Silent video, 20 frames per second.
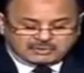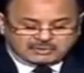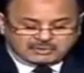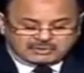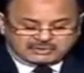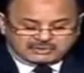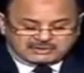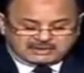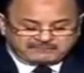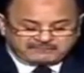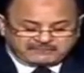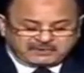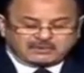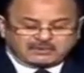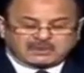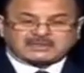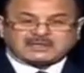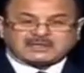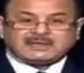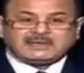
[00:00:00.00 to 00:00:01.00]
دروسا
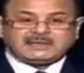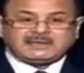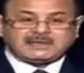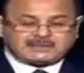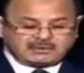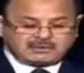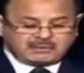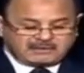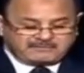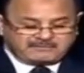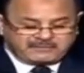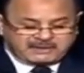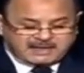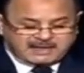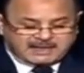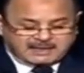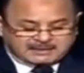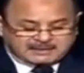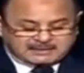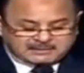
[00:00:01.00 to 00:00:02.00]
في الوطنية
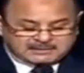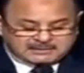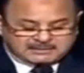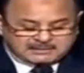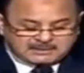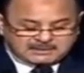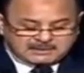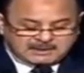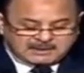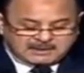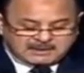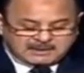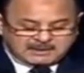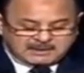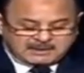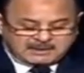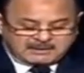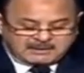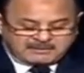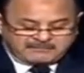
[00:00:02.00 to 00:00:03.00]
والفداء
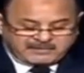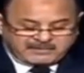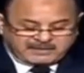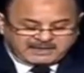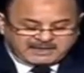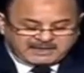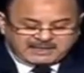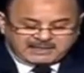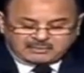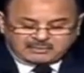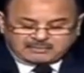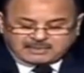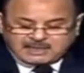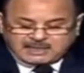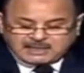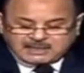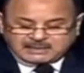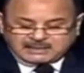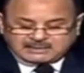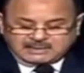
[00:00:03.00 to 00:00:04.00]

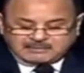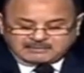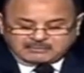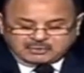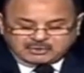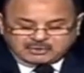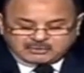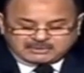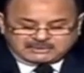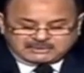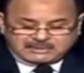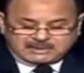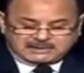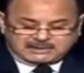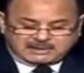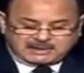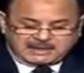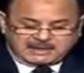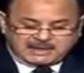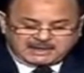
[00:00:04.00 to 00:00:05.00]
فنالوا ما قدموه
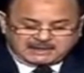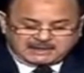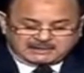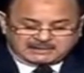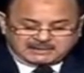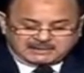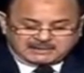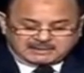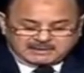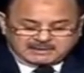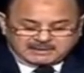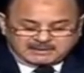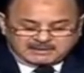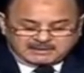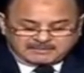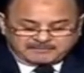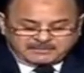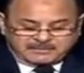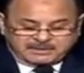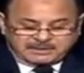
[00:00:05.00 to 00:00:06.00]
من تضحيات
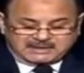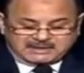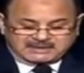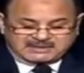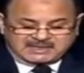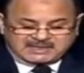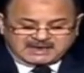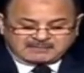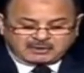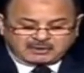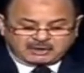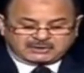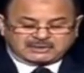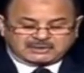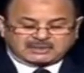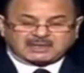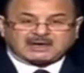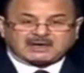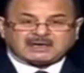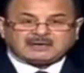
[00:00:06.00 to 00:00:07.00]
جسام
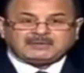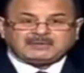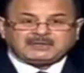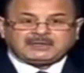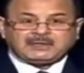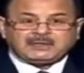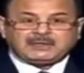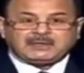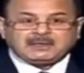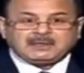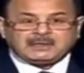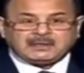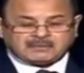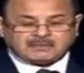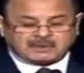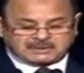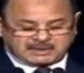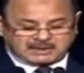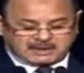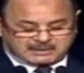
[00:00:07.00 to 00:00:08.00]
احترامي
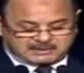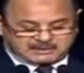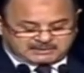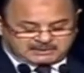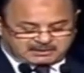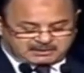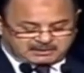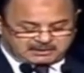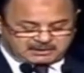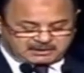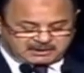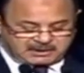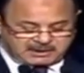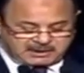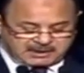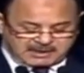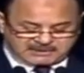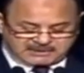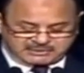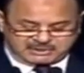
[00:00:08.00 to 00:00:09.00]

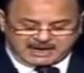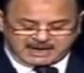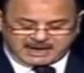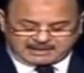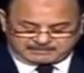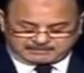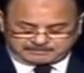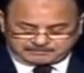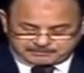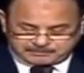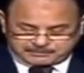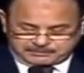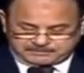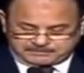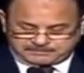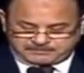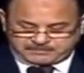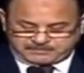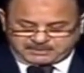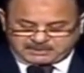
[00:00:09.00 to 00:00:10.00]
وتقدير الشعب
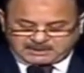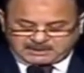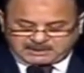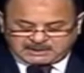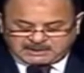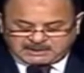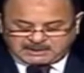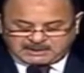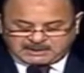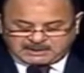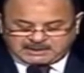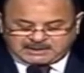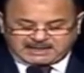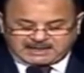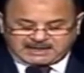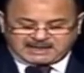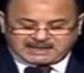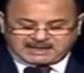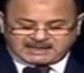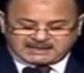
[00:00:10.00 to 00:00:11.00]

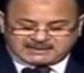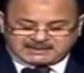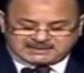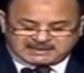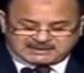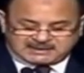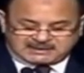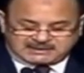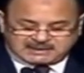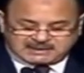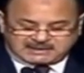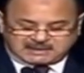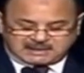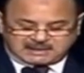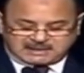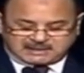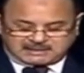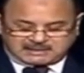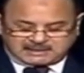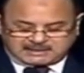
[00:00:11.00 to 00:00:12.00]
إنها ليست
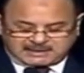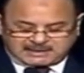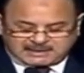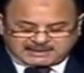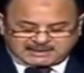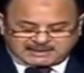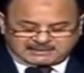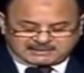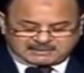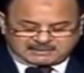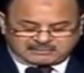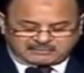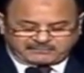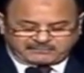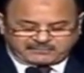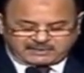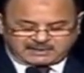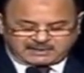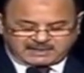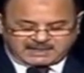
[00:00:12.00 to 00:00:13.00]
ذكرى
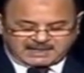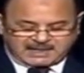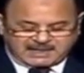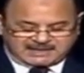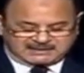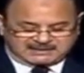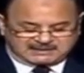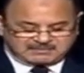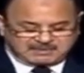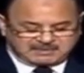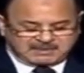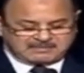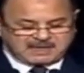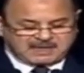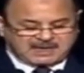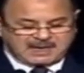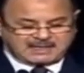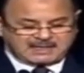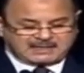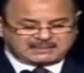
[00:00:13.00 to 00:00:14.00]
تتجدد فيها
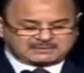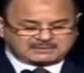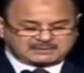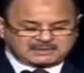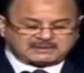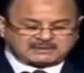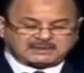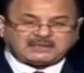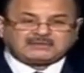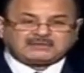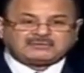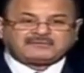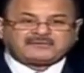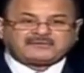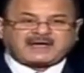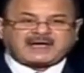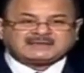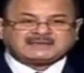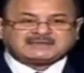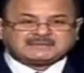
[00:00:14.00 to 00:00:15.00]
أسمى معاني التضحية
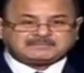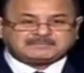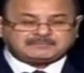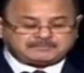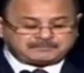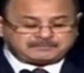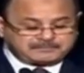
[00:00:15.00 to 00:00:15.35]
فحسب